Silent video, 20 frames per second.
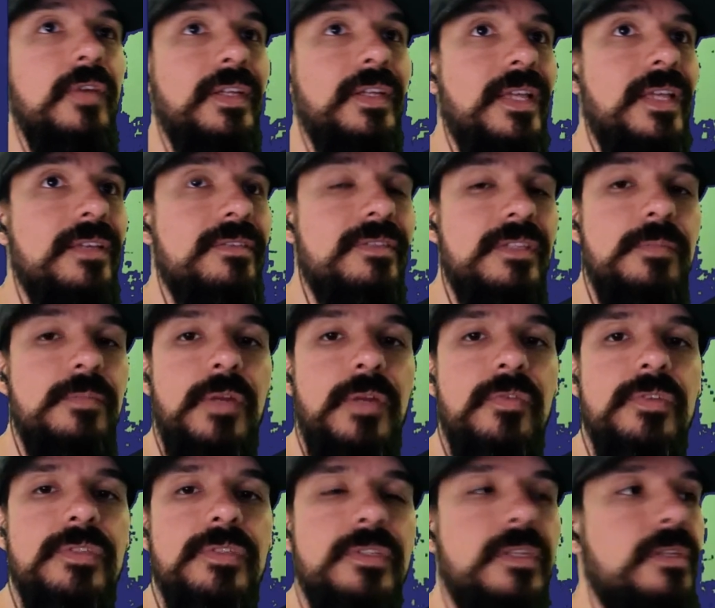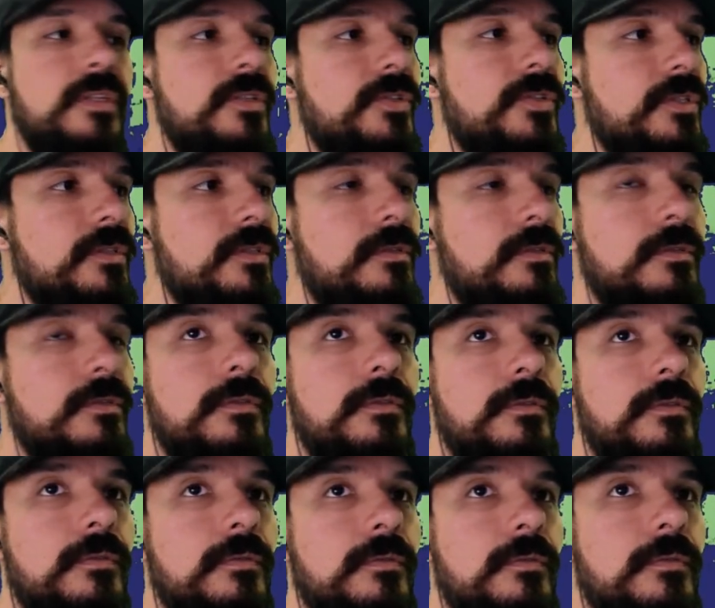estar tá assim para vocês.
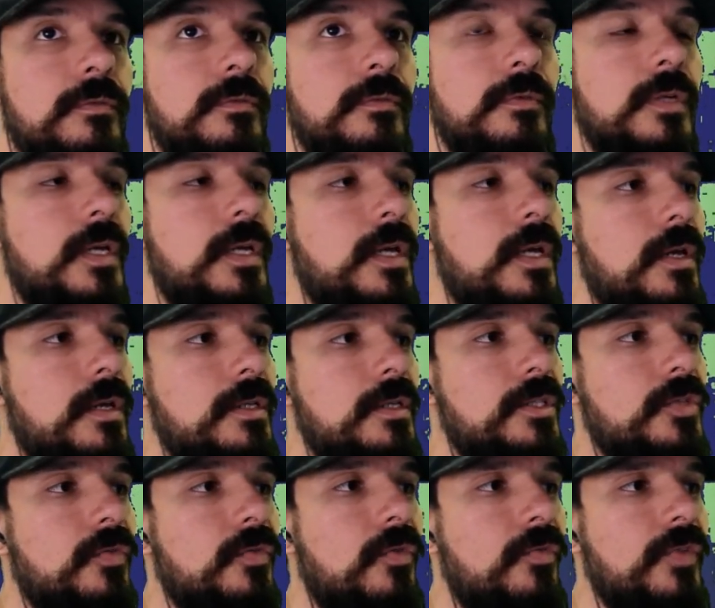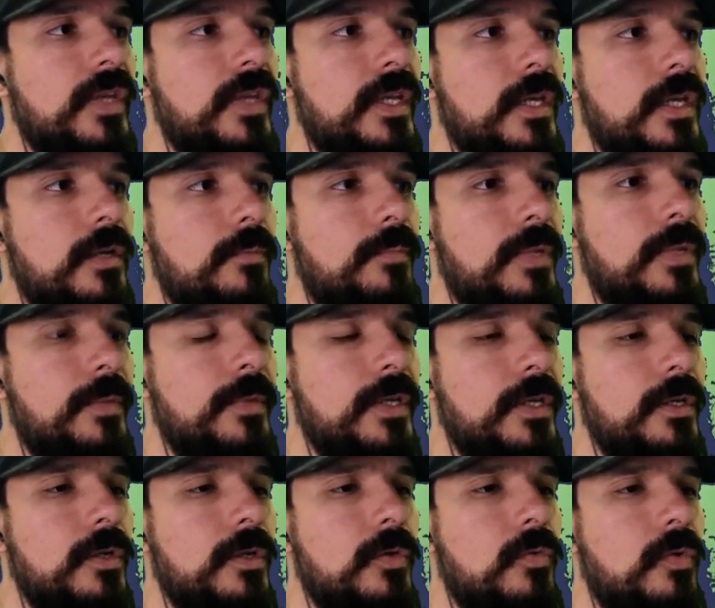Vocês vão vir aqui
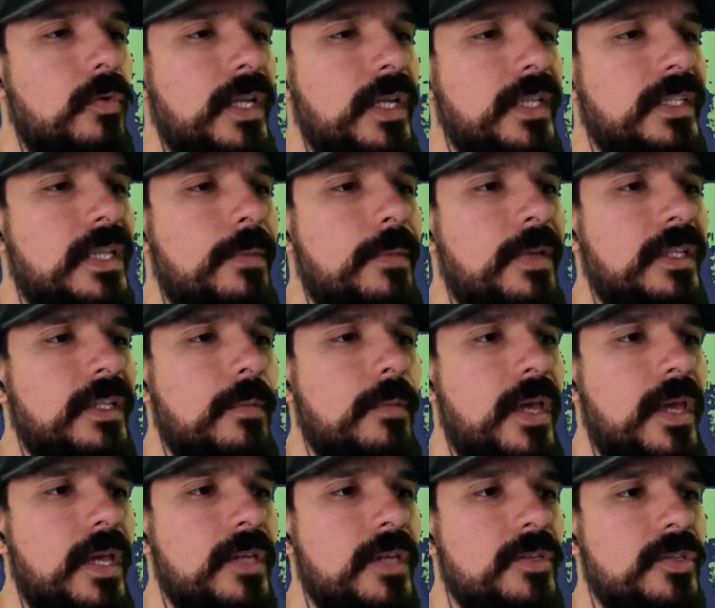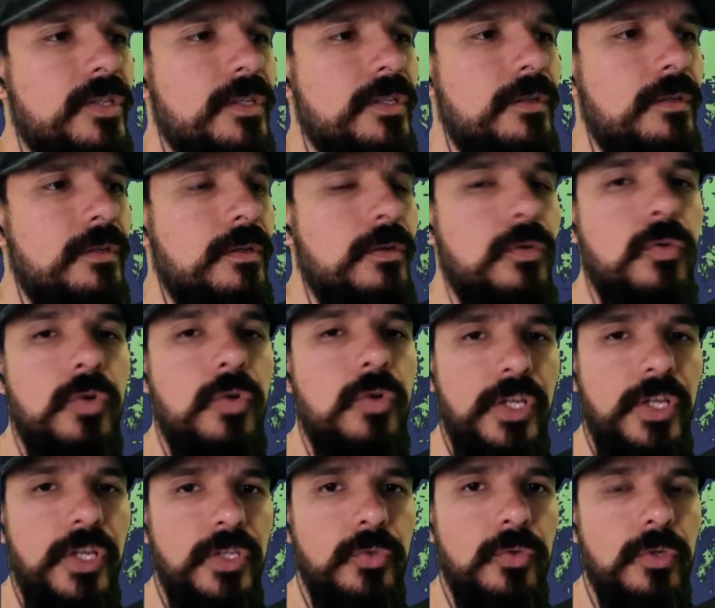primeiro, conectar Metamask,
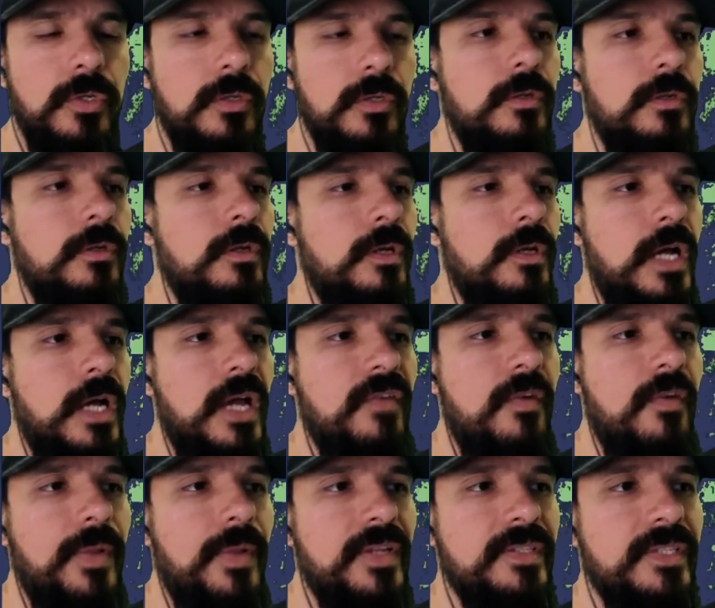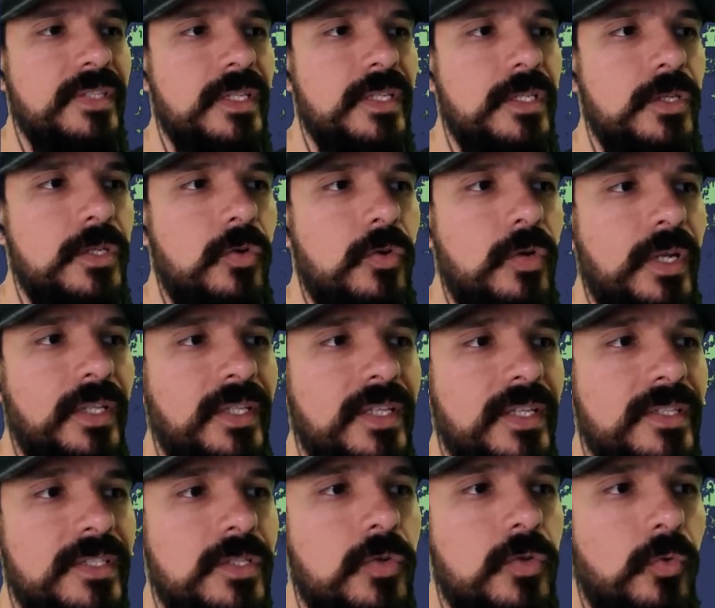conectou. Aí vai aparecer aqui, ó, conectar
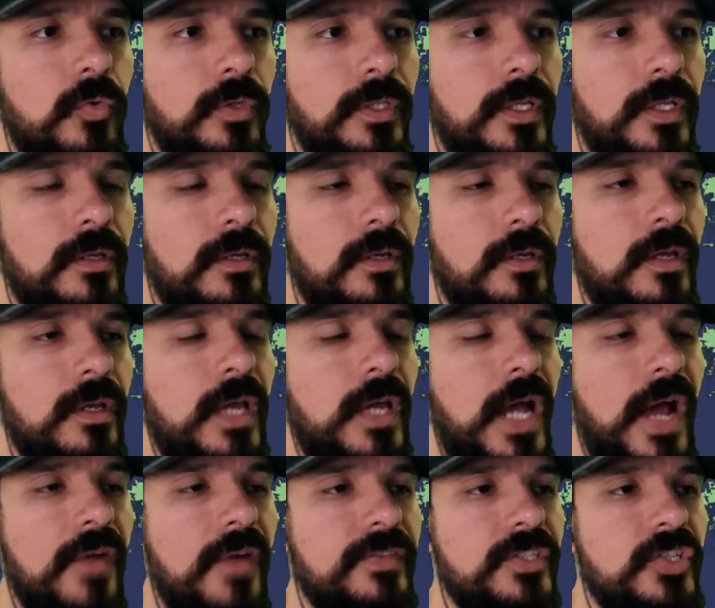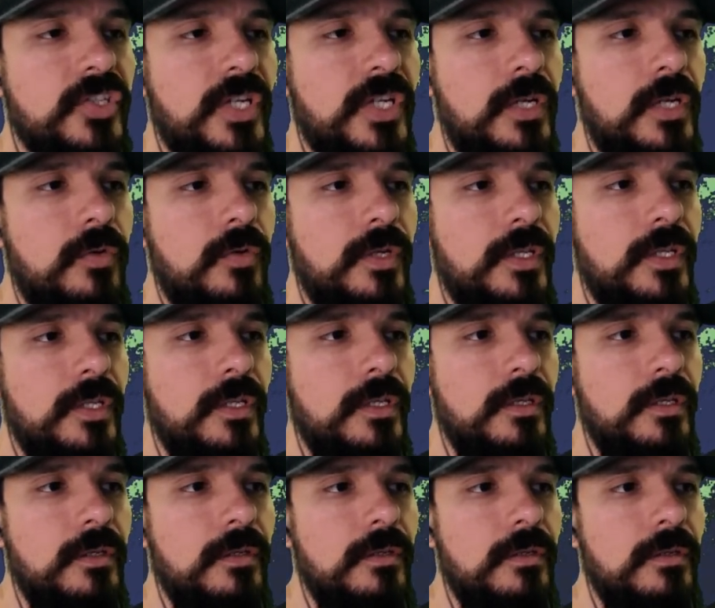segunda. Aí vocês clicam aqui,